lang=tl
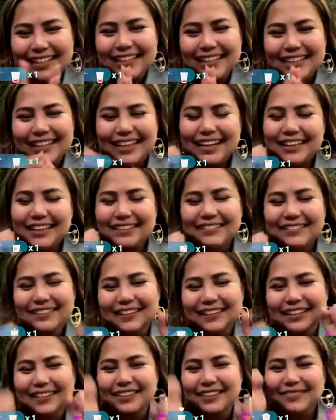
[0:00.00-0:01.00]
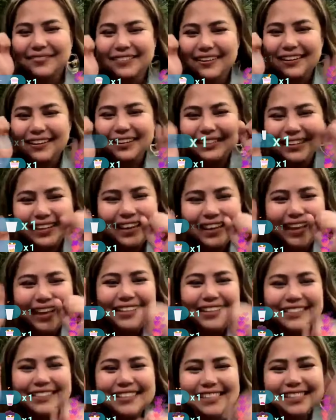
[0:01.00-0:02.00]
Hello, hello, party.
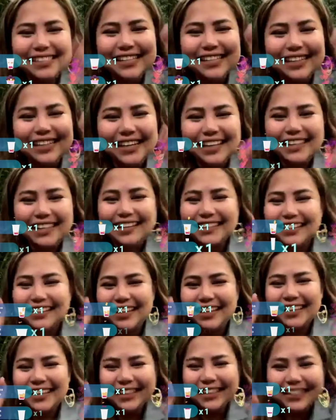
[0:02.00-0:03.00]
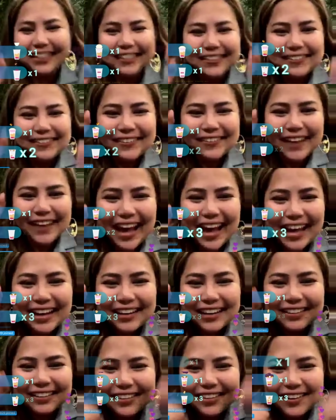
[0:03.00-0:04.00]
Chichayan, thank you.
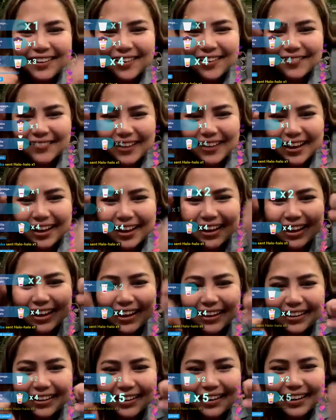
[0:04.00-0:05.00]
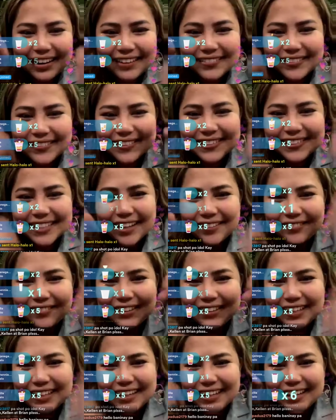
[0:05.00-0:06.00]
Ana Cova, Lulu
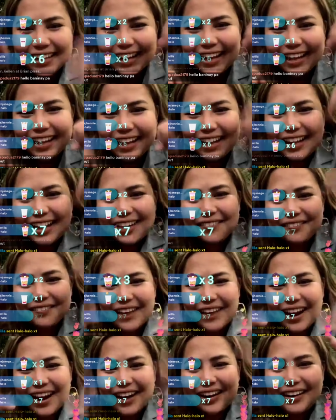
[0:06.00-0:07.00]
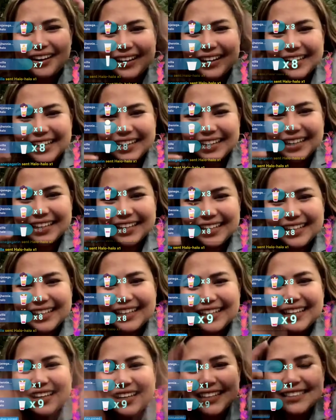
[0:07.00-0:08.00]
Sevilla, Marlene,
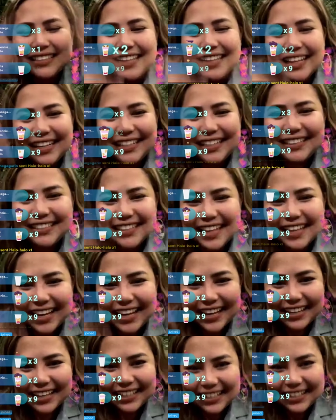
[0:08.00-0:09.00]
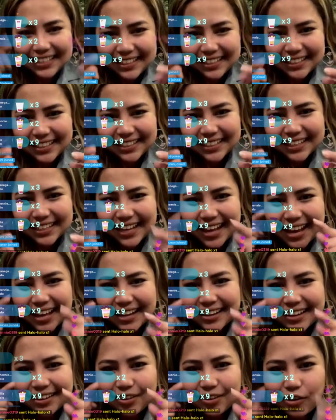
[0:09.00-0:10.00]
Jenny Jenny,
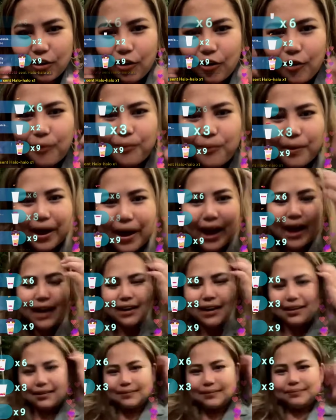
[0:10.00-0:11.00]
Ana Cova.